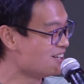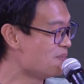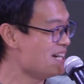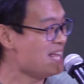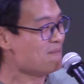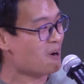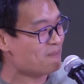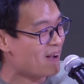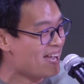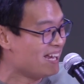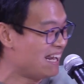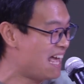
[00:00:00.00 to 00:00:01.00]
พื้นที่ปลอดภั
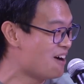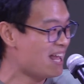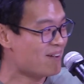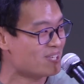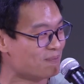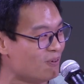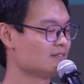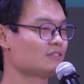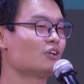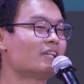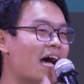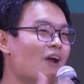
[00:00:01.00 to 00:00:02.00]
ยอีกแล้วจะพูด
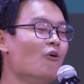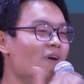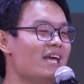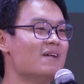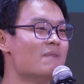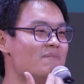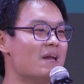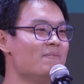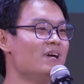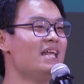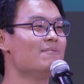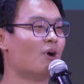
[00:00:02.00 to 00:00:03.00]
ก็ถ้าโรงเรียนมันเป็น
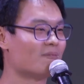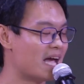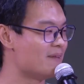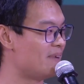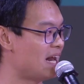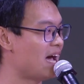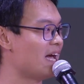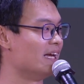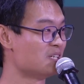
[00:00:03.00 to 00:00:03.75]
พื้นที่ปลอดภัยไม่ได้